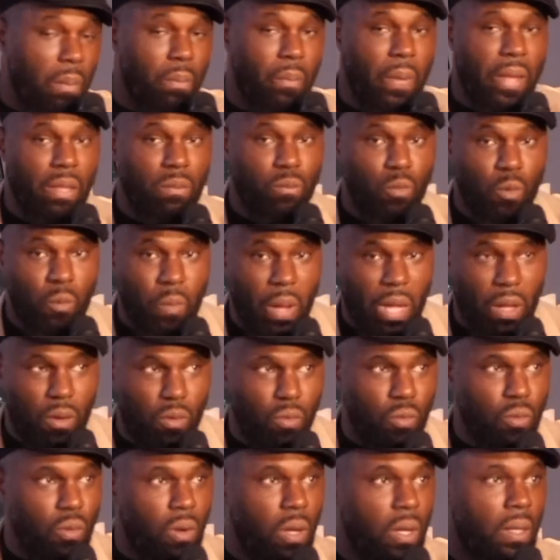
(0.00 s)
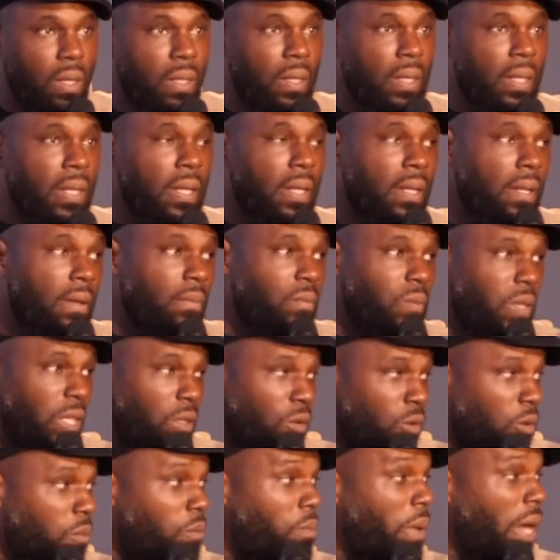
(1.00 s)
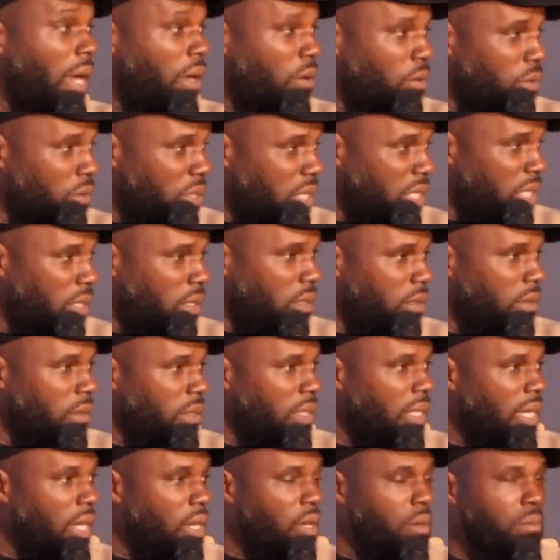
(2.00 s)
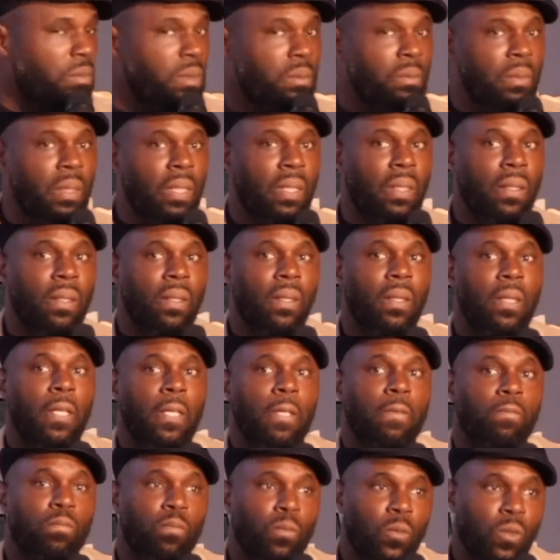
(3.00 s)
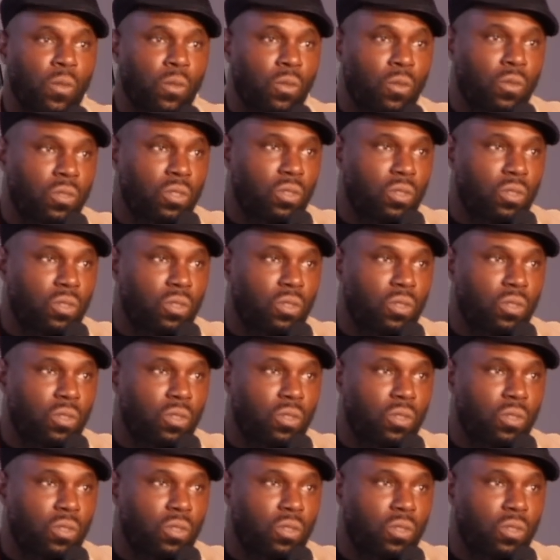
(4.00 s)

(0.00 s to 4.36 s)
parle pas de mon parcours, et donc par conséquent, il y a quand même une